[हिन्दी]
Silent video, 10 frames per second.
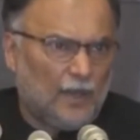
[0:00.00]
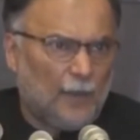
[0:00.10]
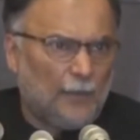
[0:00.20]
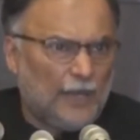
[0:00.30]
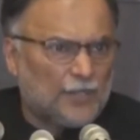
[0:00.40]

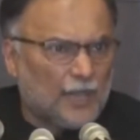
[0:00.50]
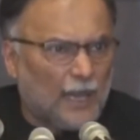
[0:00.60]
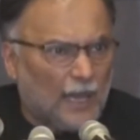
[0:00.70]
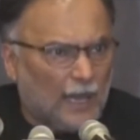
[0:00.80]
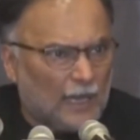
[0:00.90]
हमेशा
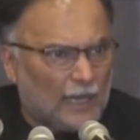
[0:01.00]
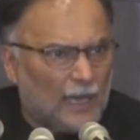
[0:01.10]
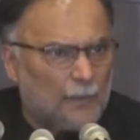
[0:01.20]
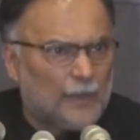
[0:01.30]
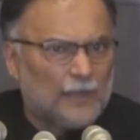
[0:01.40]

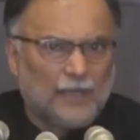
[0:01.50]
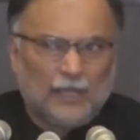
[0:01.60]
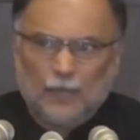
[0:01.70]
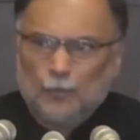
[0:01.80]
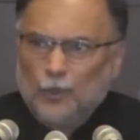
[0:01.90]
हल्का बंदी
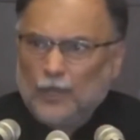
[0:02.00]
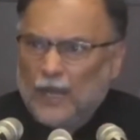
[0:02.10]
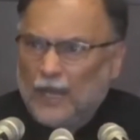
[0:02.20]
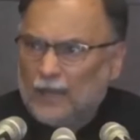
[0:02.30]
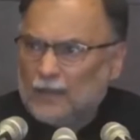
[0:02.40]
की
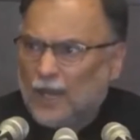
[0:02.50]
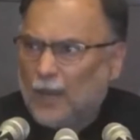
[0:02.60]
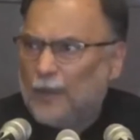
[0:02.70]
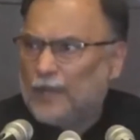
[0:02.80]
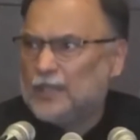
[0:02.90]
बुनियाद
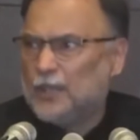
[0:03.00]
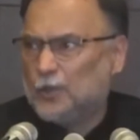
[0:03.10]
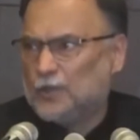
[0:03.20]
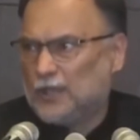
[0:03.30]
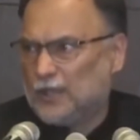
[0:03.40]
आबादी
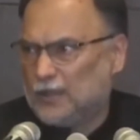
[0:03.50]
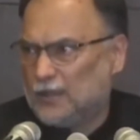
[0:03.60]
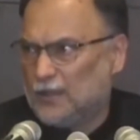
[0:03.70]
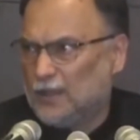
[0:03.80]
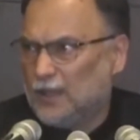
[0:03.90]
होती है
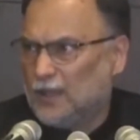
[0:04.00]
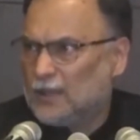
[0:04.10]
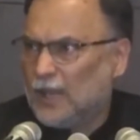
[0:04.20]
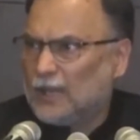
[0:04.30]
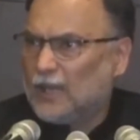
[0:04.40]

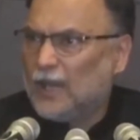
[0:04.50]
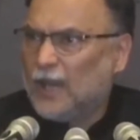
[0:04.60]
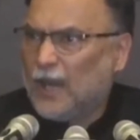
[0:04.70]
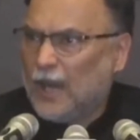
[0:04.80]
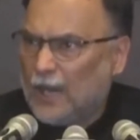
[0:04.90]
ताकि
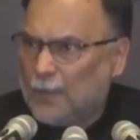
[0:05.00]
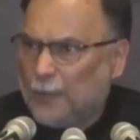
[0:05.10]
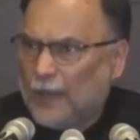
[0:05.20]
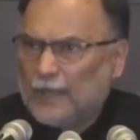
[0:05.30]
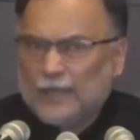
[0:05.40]
हर
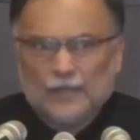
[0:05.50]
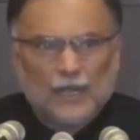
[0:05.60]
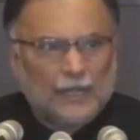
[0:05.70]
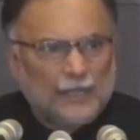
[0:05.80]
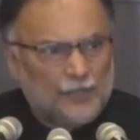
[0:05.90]

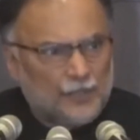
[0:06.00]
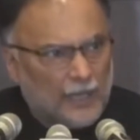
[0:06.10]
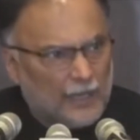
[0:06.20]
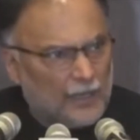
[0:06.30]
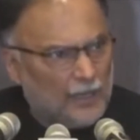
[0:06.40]
पाकिस्तानी
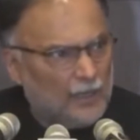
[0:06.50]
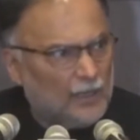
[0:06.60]
शहरी